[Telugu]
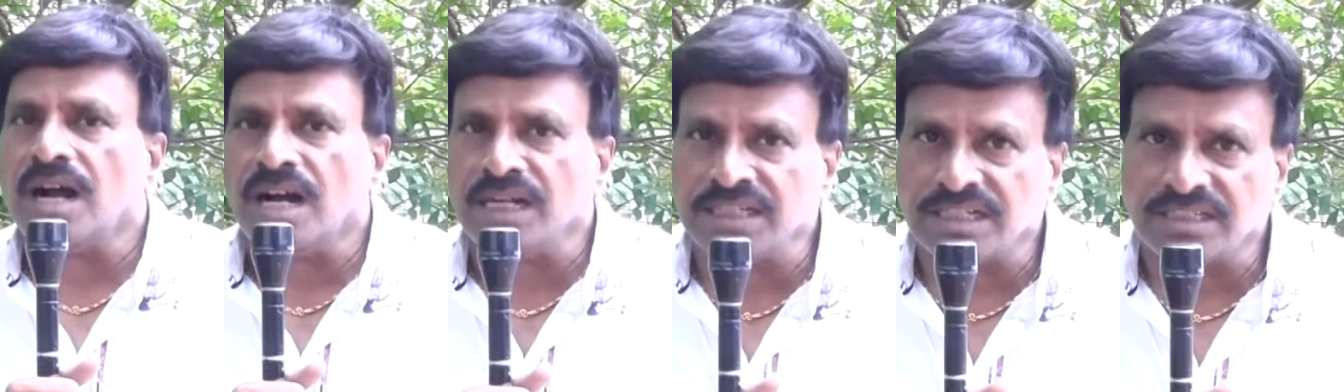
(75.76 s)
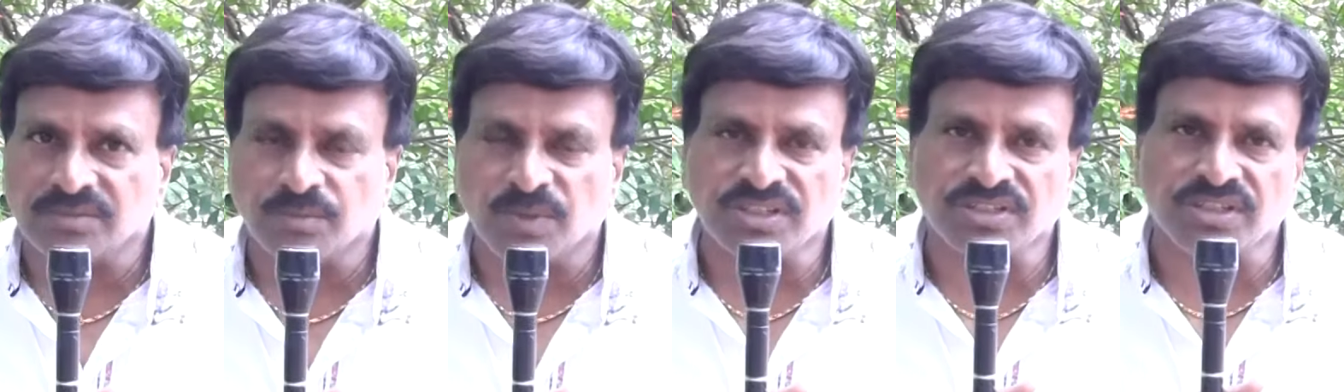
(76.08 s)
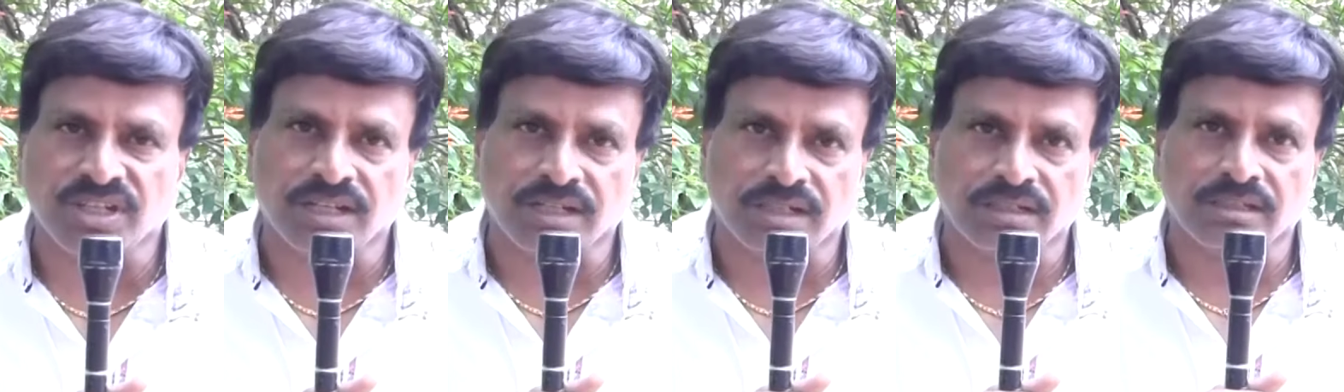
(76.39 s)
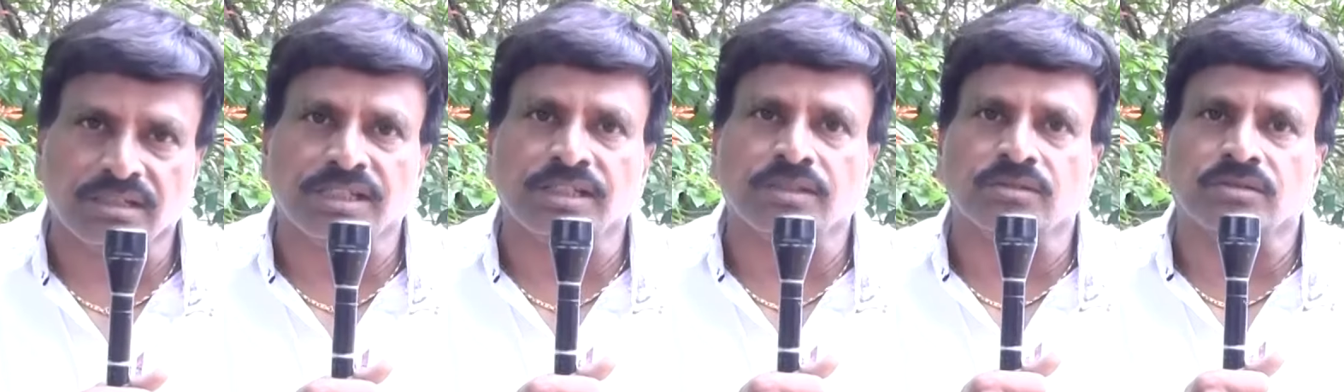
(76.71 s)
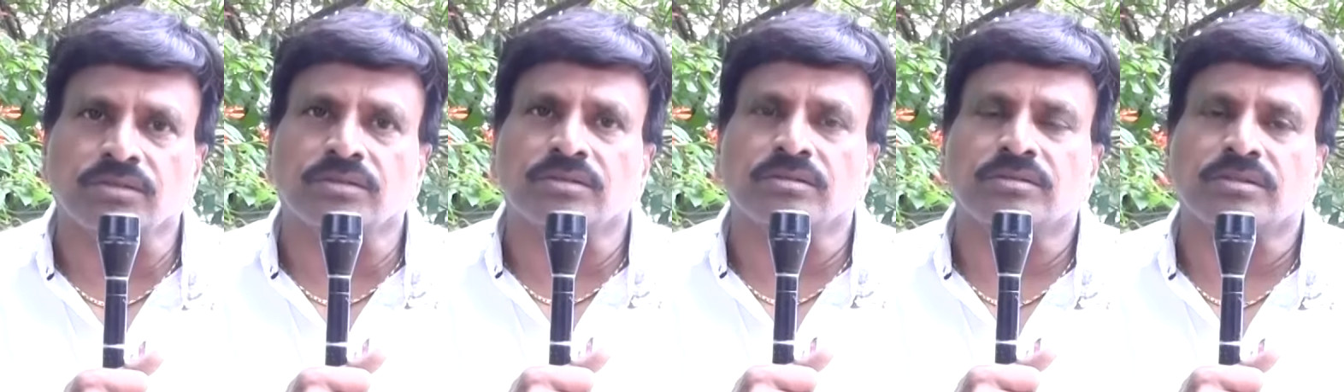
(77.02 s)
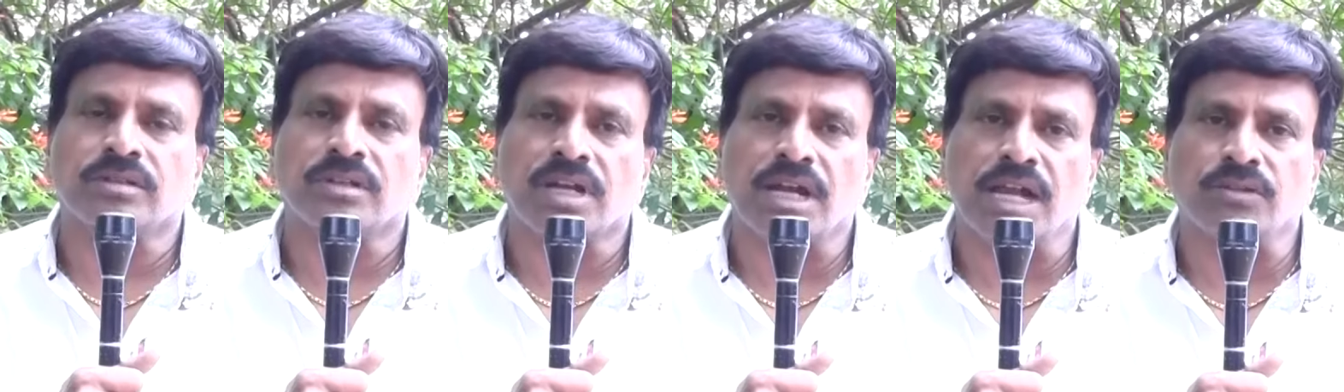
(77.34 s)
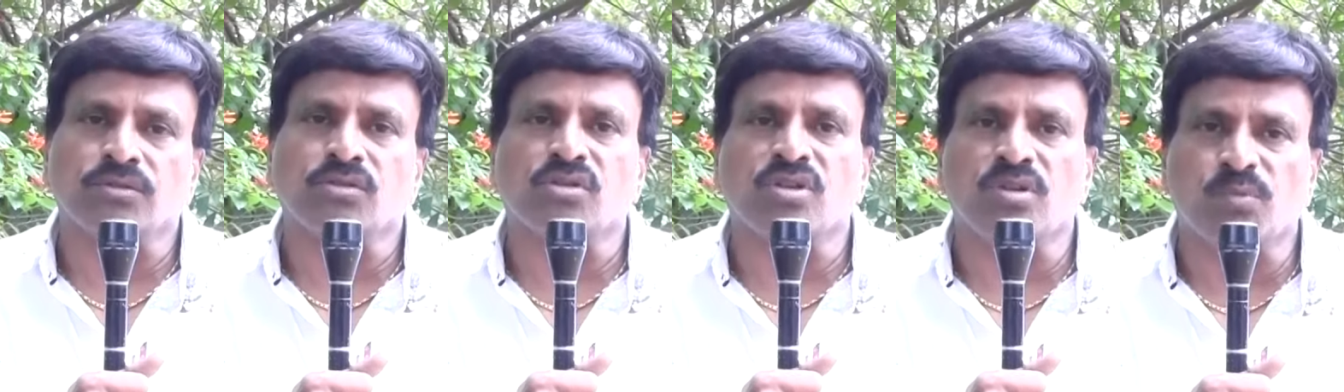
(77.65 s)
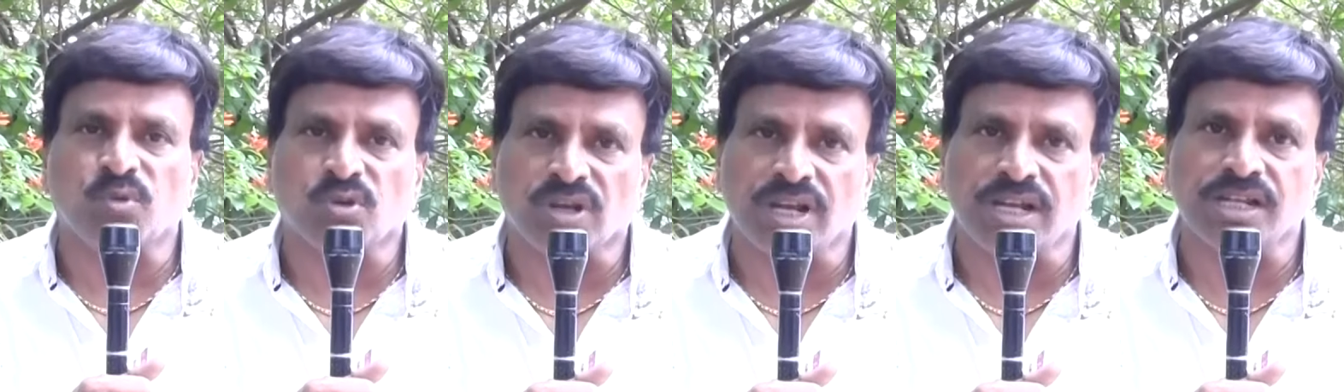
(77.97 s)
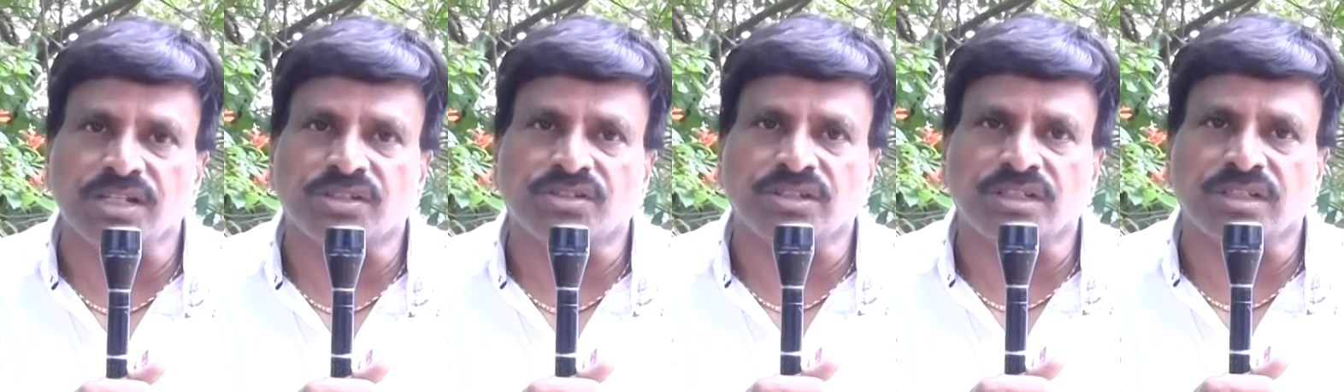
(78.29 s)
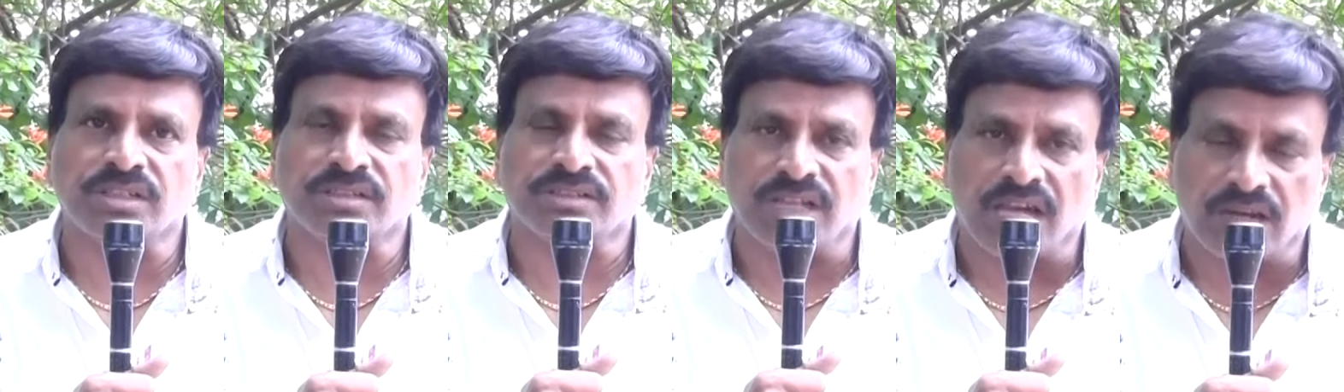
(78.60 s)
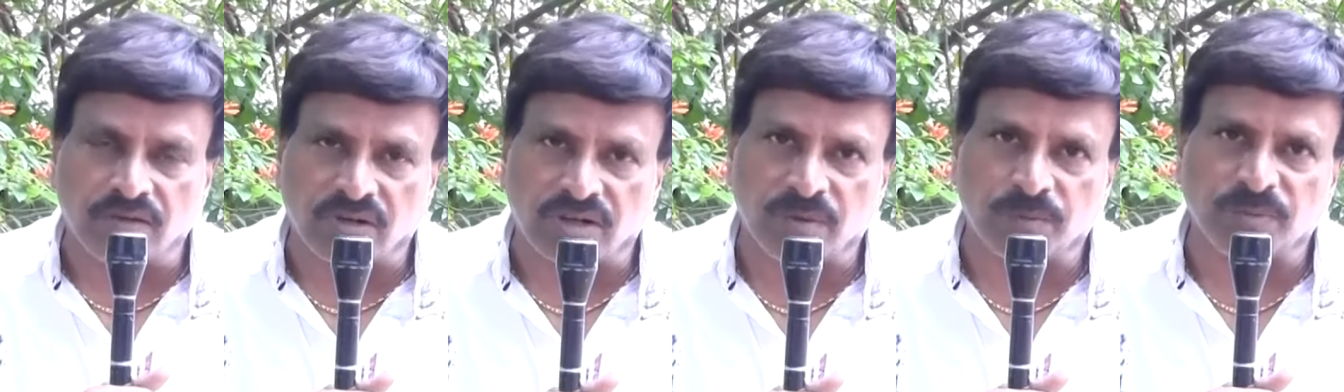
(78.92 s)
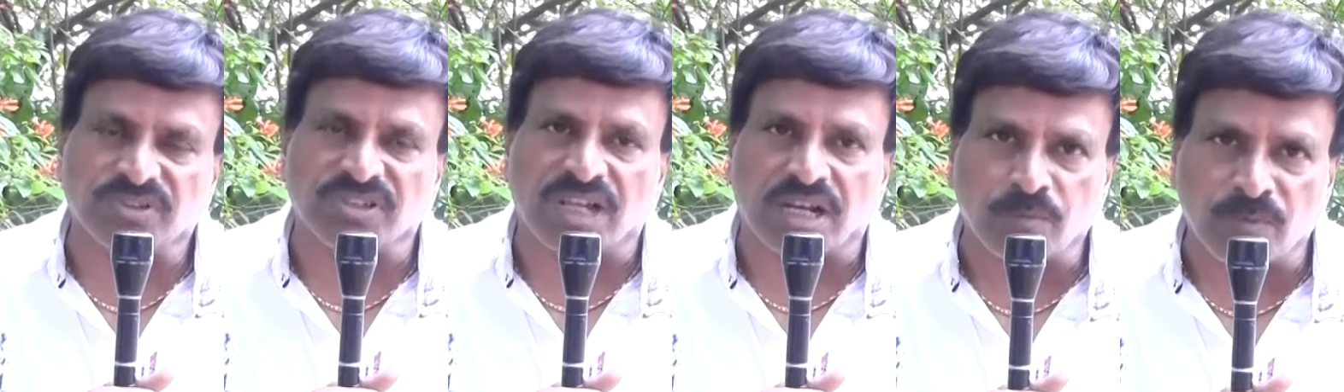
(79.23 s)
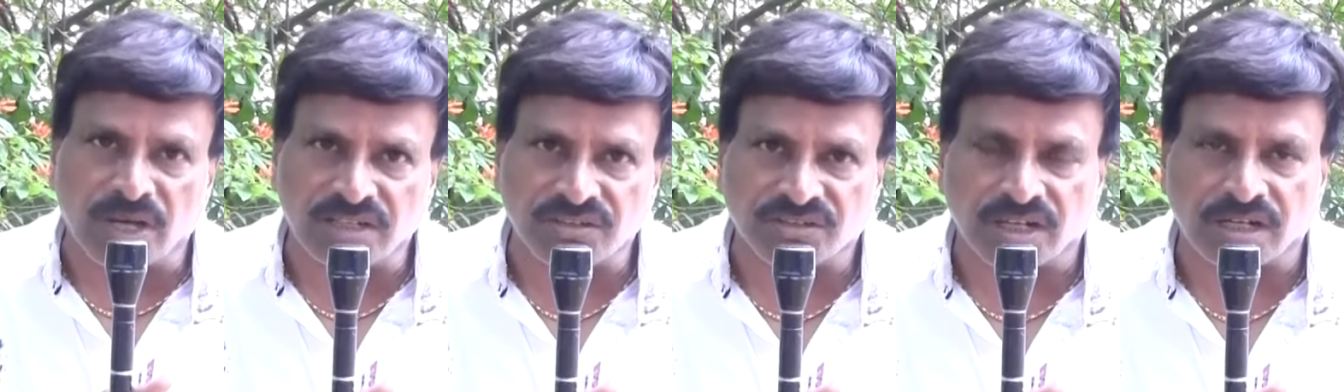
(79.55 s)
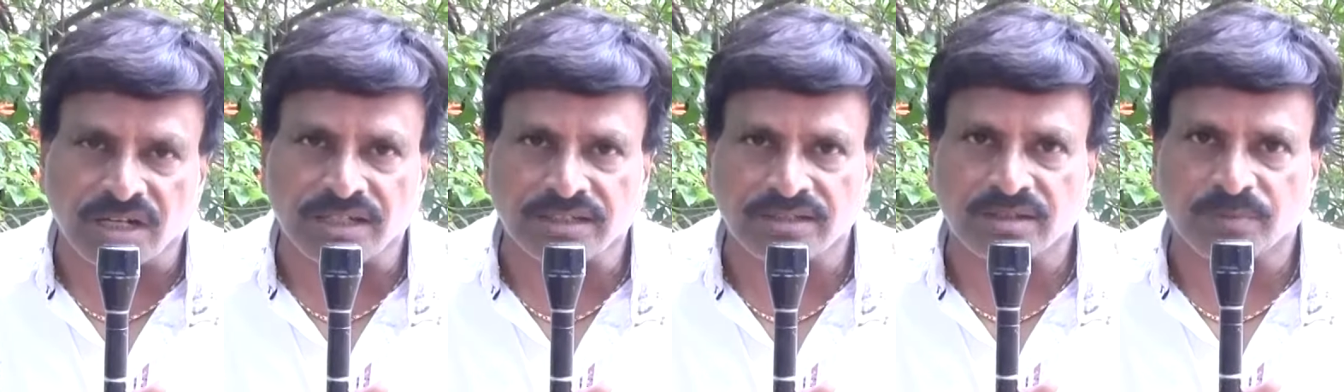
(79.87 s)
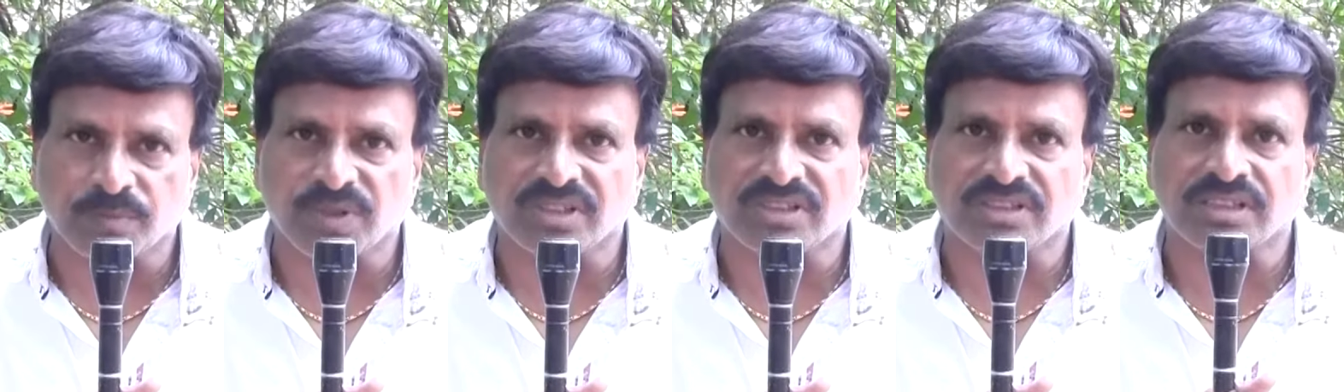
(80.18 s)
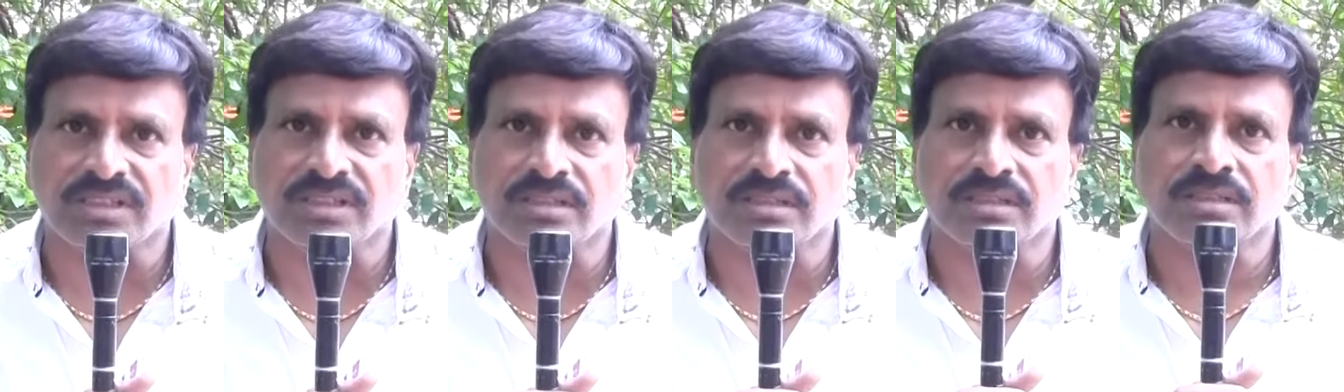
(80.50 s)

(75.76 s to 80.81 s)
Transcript: ఆడియన్స్ మధ్య నేను ఆయనకు ఒక బొక్క ఇచ్చి శాలువ కప్పి సన్మానించాలని చెప్పేసి